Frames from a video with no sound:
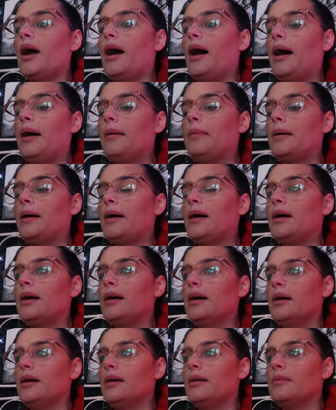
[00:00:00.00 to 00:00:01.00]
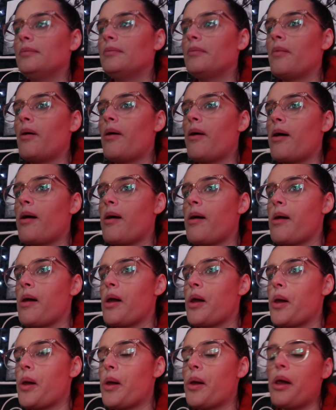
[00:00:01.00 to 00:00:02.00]
Aber, ähm,
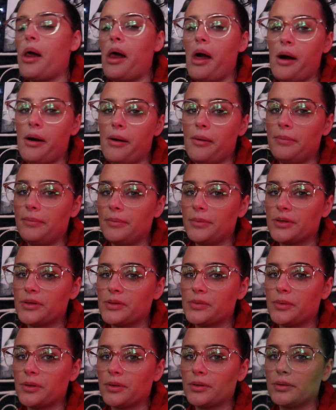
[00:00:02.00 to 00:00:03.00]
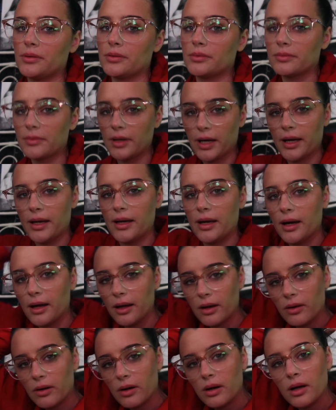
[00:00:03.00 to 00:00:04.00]
ja, muss ich mal gucken. Keine
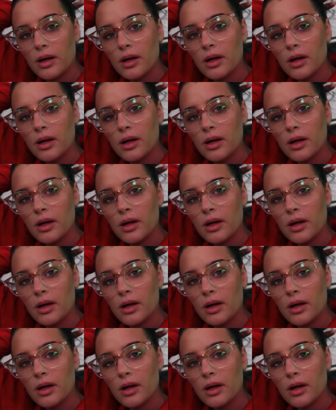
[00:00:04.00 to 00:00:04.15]
Ahnung.